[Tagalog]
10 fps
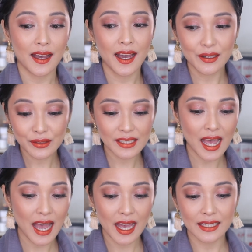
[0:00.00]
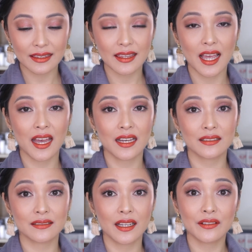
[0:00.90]
halos lahat
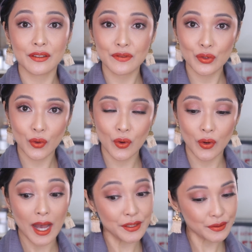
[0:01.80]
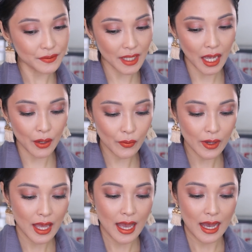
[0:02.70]
ng, ng review ko as of
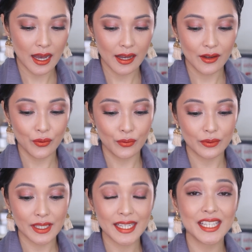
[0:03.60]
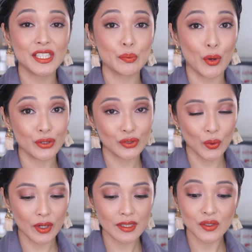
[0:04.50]
now, uh, hindi
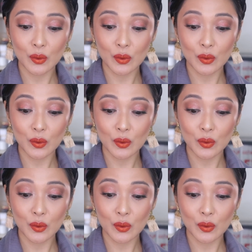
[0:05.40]
sponsored.